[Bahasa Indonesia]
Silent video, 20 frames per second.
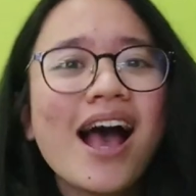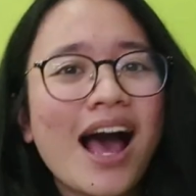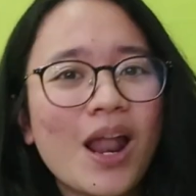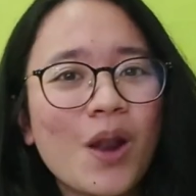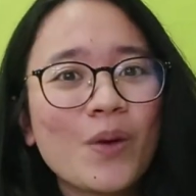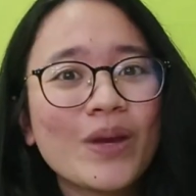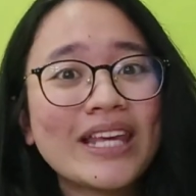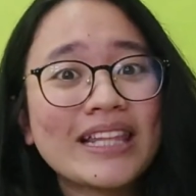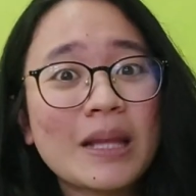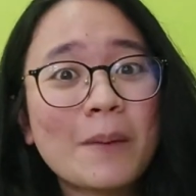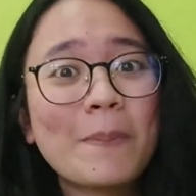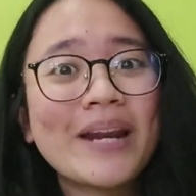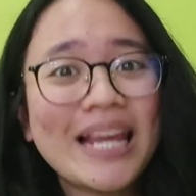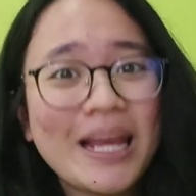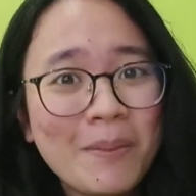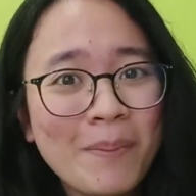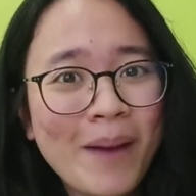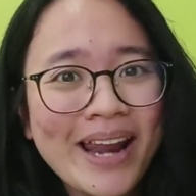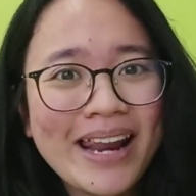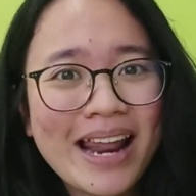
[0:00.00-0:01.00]
kalau kita
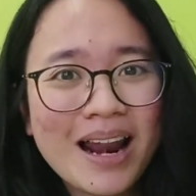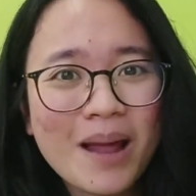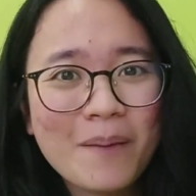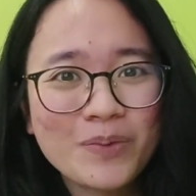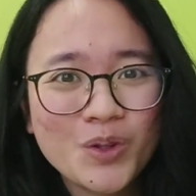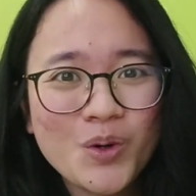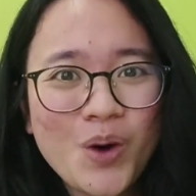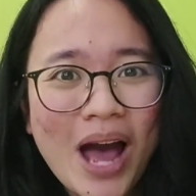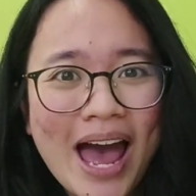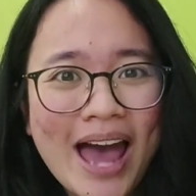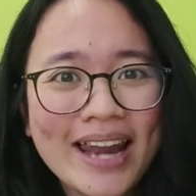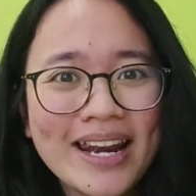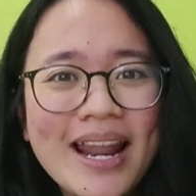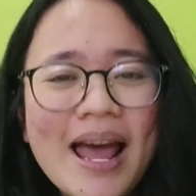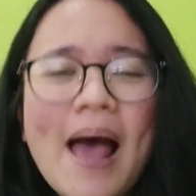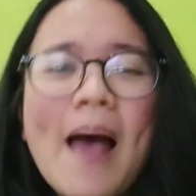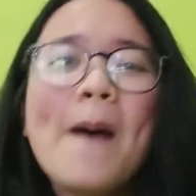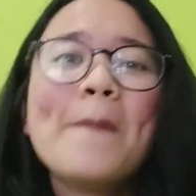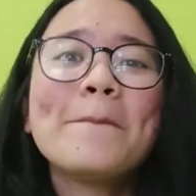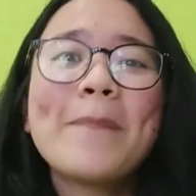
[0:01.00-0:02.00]
beriman dalam
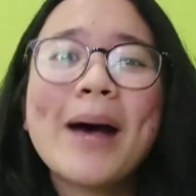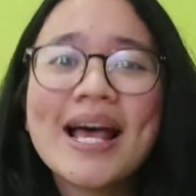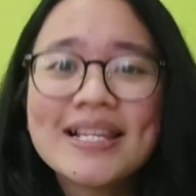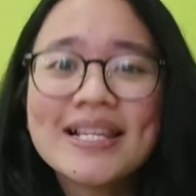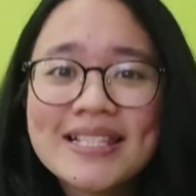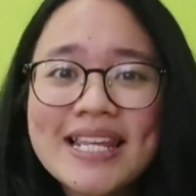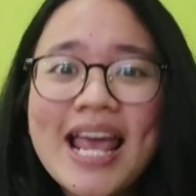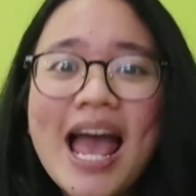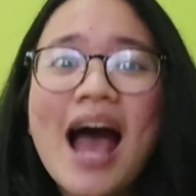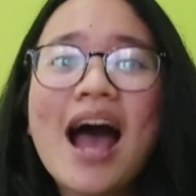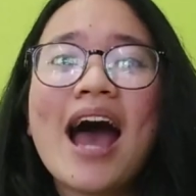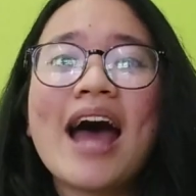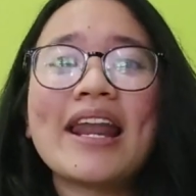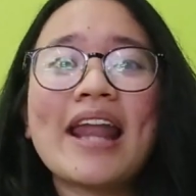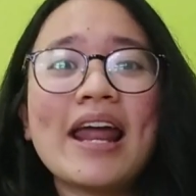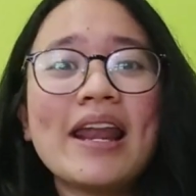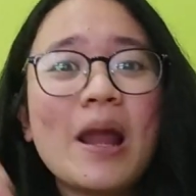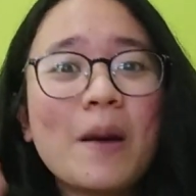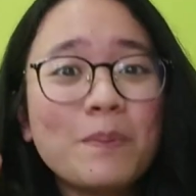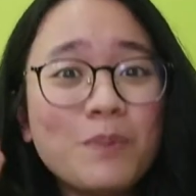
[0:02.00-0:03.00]
Tuhan, pasti akan
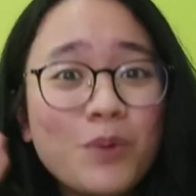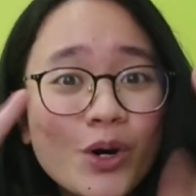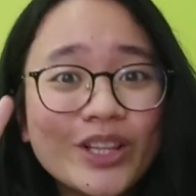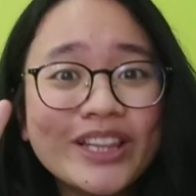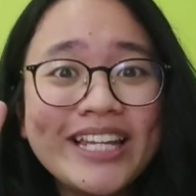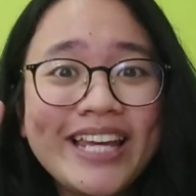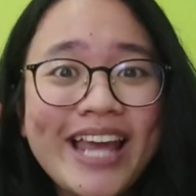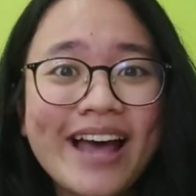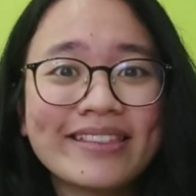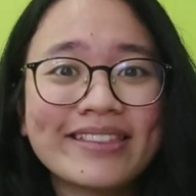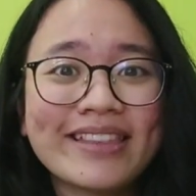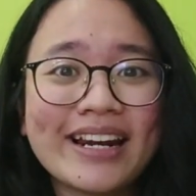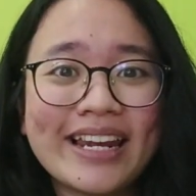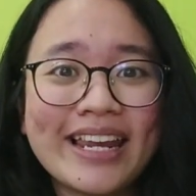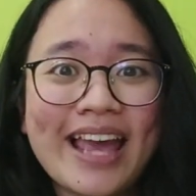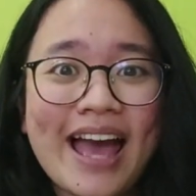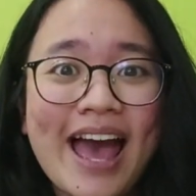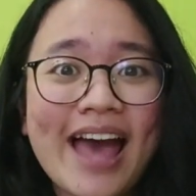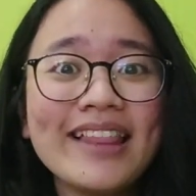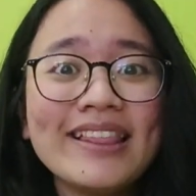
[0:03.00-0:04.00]
ada bukti yang
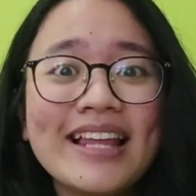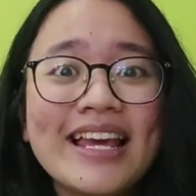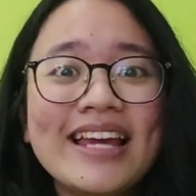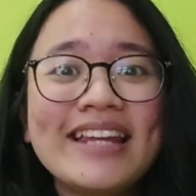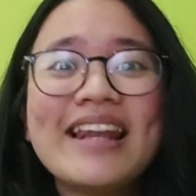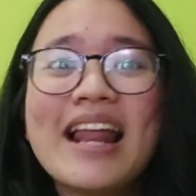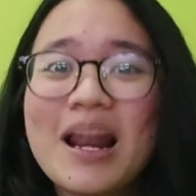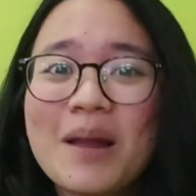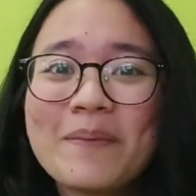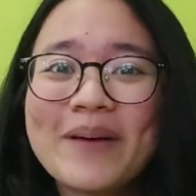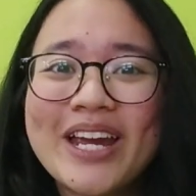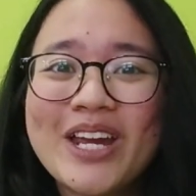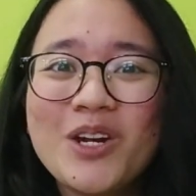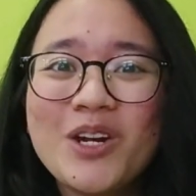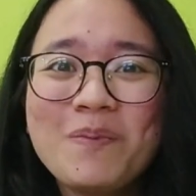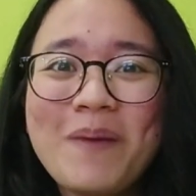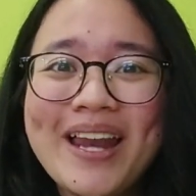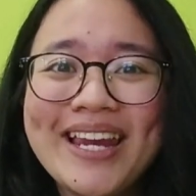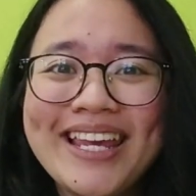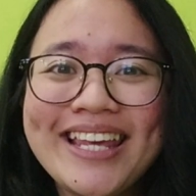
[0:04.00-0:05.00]
terlihat dalam
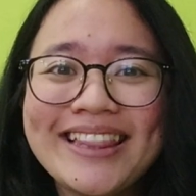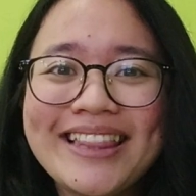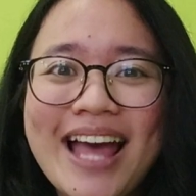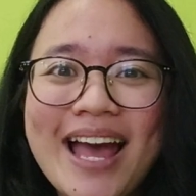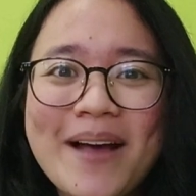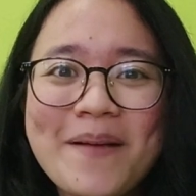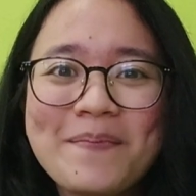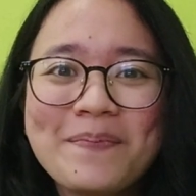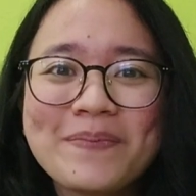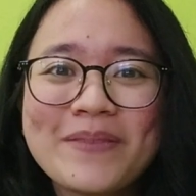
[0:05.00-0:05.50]
kehidupan kita.